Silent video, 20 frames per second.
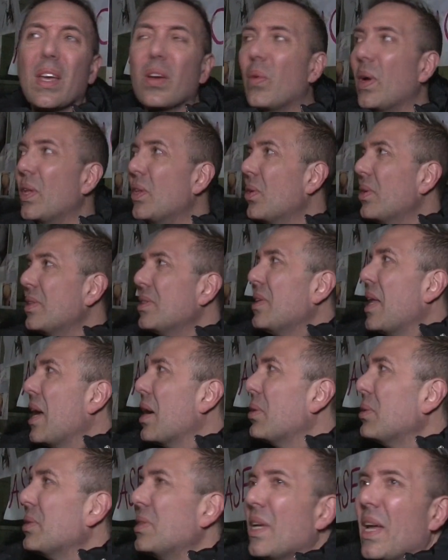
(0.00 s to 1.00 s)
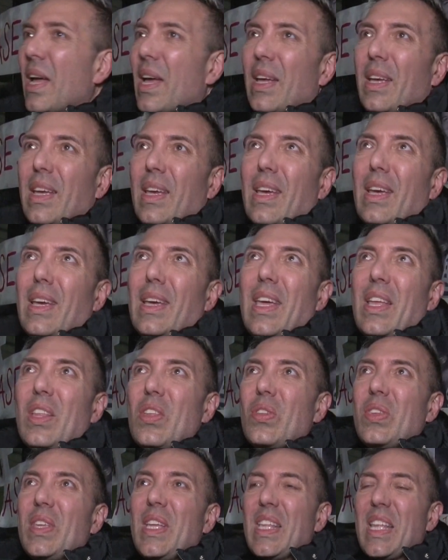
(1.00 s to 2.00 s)
cuando es una cosa que
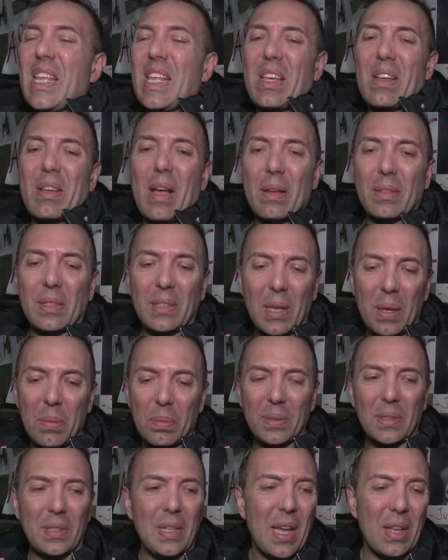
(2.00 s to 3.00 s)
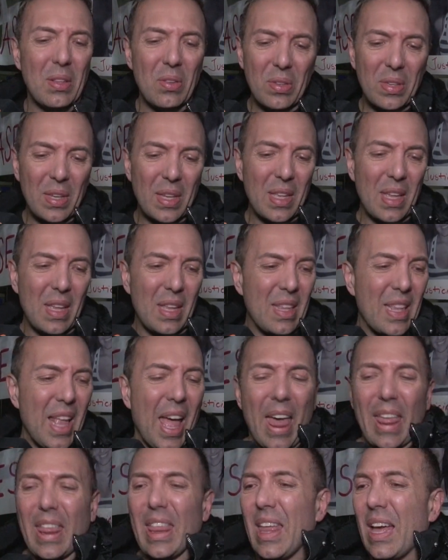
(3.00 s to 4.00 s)
no tiene asepsia, no tiene
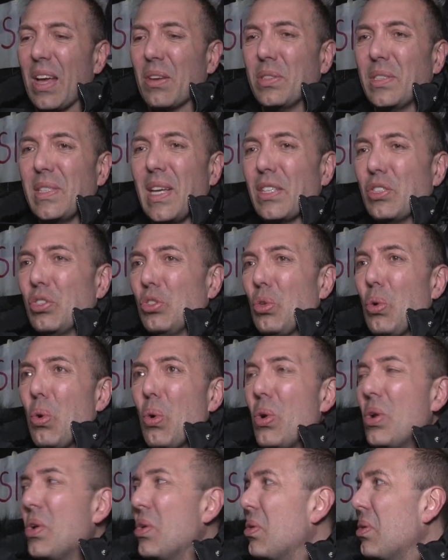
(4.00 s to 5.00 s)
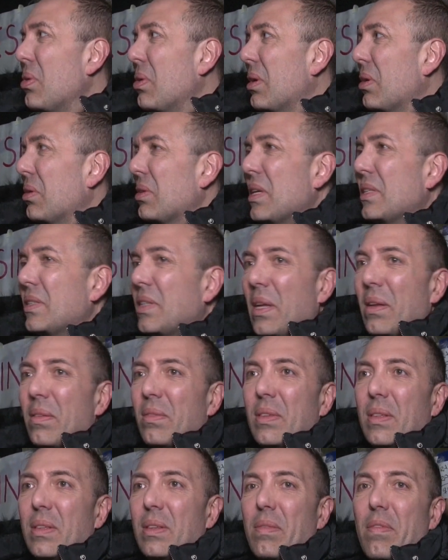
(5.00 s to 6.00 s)
nada, o sea, solo, con este
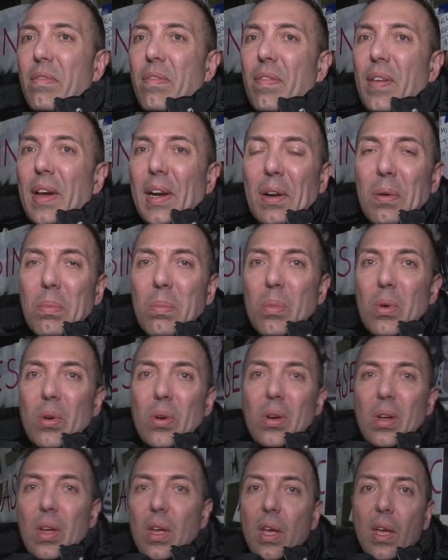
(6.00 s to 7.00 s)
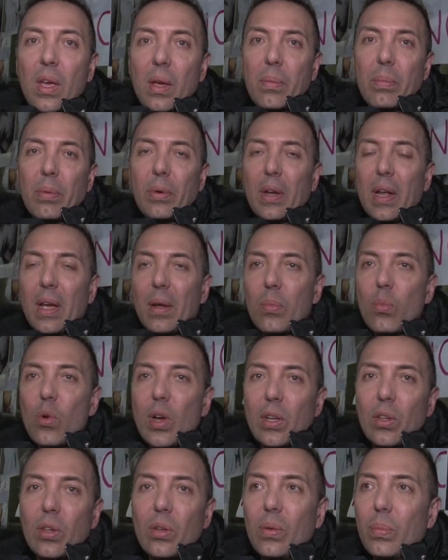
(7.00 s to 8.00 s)
enfermo, podría haber
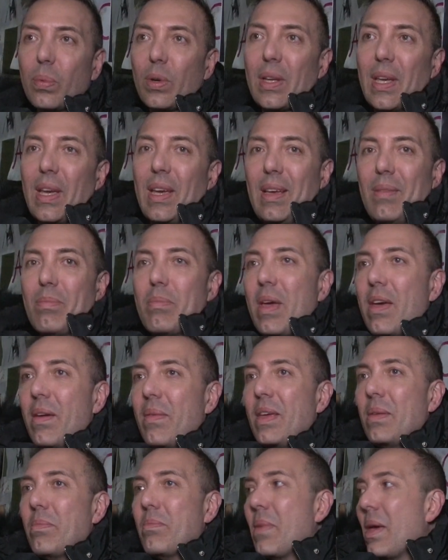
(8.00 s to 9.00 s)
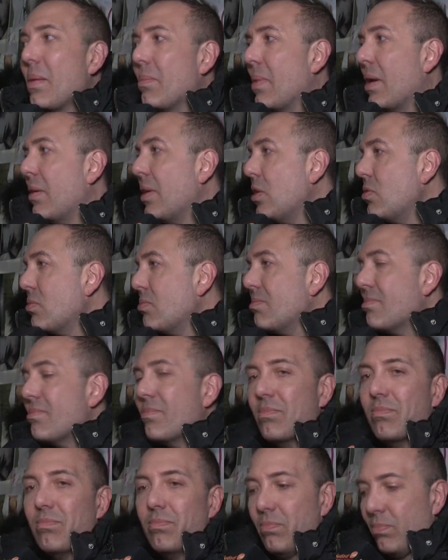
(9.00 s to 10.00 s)
muerto porque me, vino
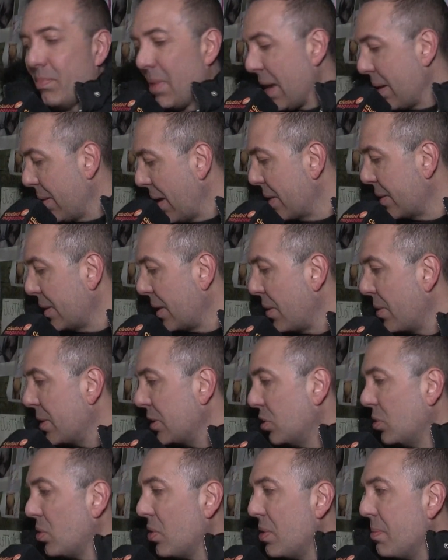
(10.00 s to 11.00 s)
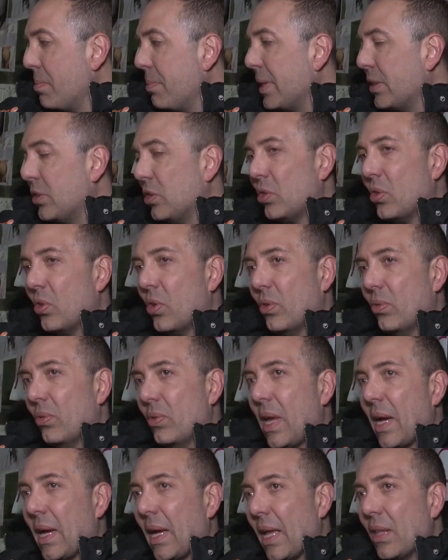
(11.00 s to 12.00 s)
un, me atravesó el pecho con
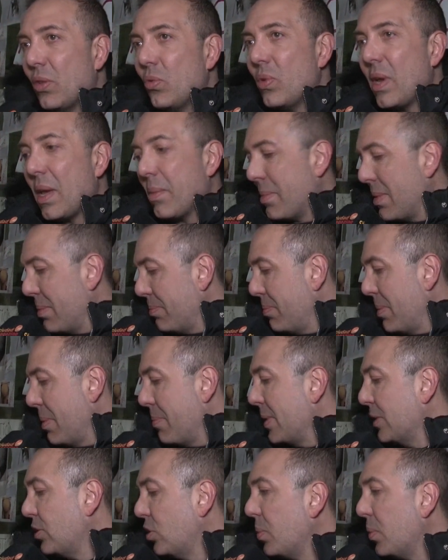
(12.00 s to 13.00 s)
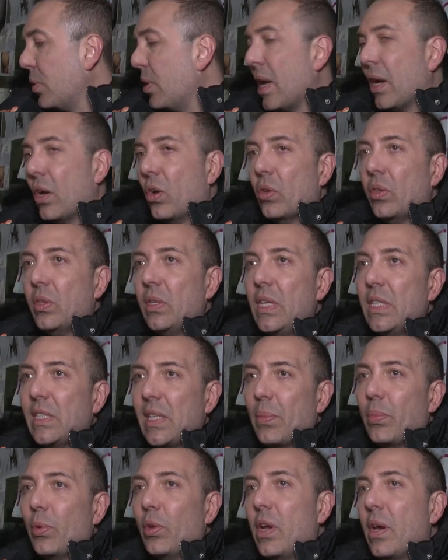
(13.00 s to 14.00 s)
una cánula y me, pasó por las
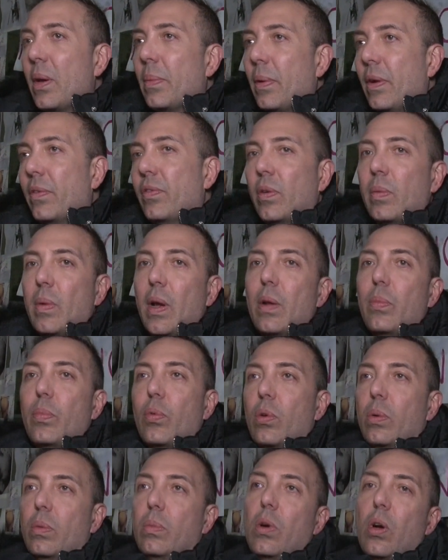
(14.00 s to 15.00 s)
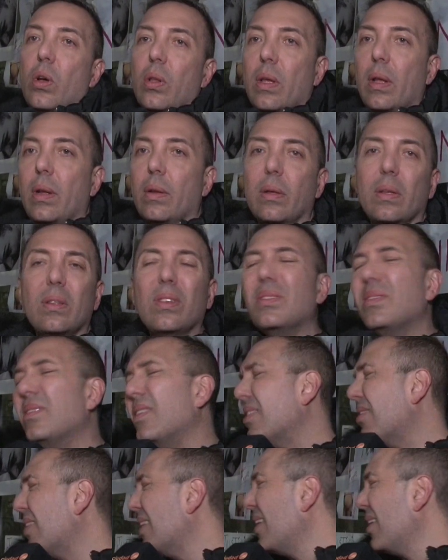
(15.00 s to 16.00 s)
costillas, podría haber transformado el pulmón, no
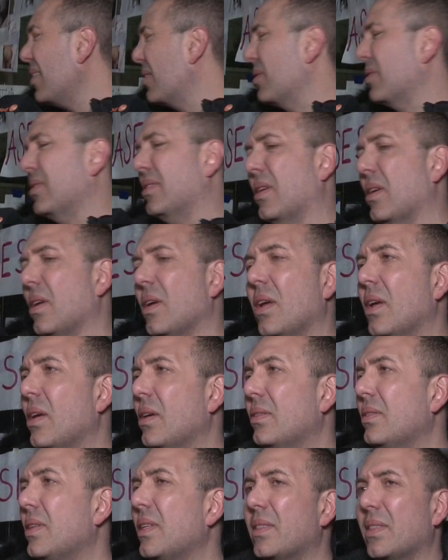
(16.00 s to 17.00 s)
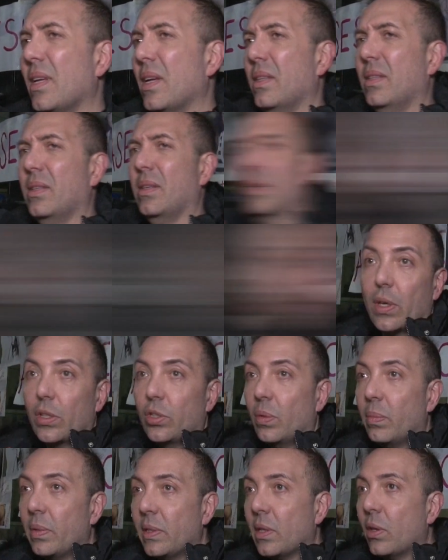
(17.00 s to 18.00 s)
sé, cualquier cosa, un desastre. Porque
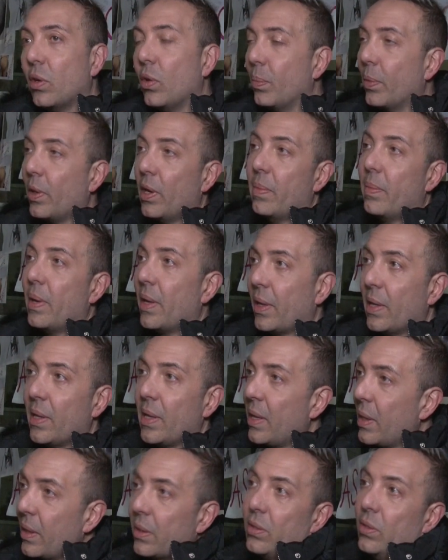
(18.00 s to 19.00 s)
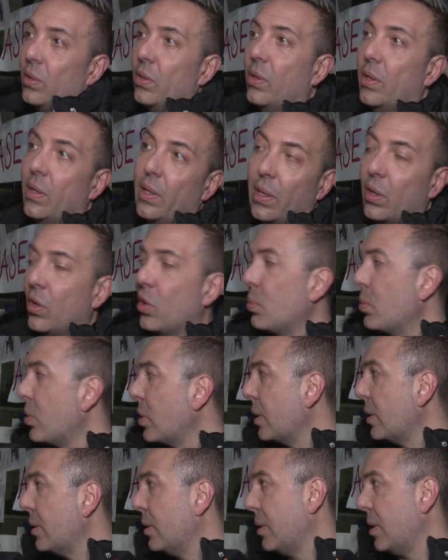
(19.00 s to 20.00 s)
yo empecé con problemas renales que son los que tengo, lo mismo
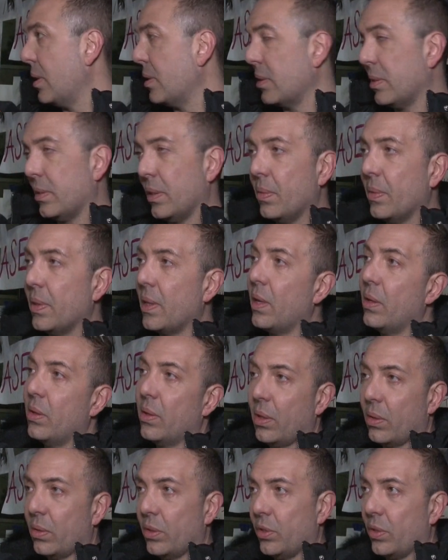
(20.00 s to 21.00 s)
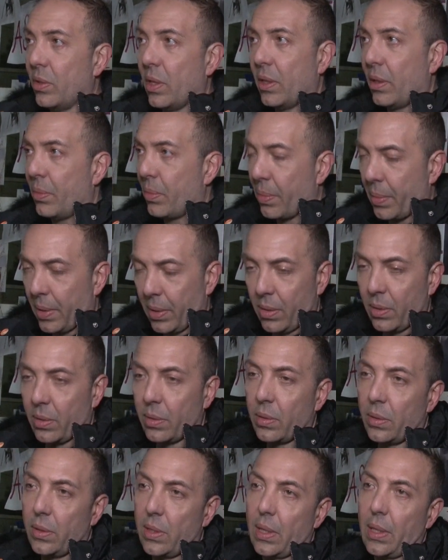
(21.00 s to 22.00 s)
que tiene Silvina lo tengo yo en este momento,
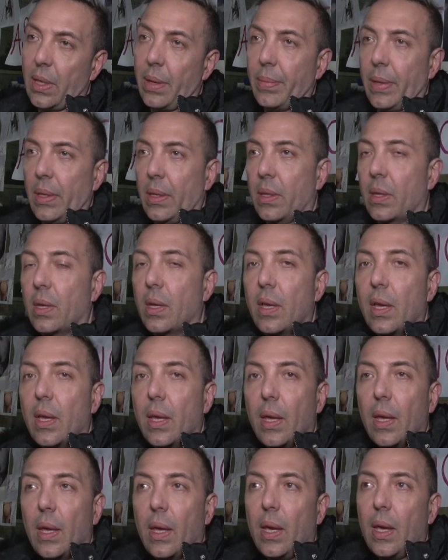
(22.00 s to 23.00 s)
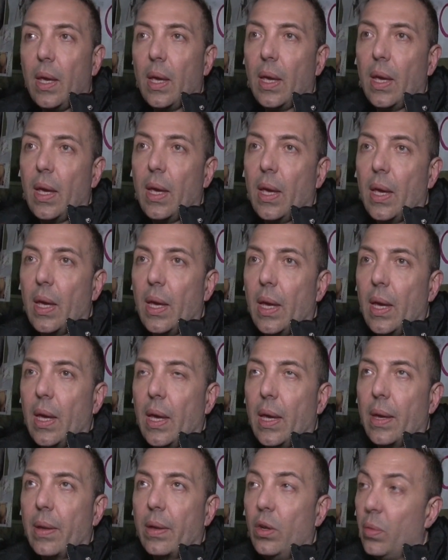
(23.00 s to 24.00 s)
exactamente.
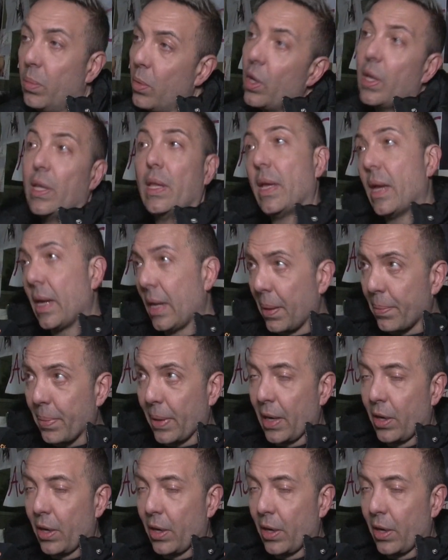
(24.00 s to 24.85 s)
Eh, lo mismo que tenga acá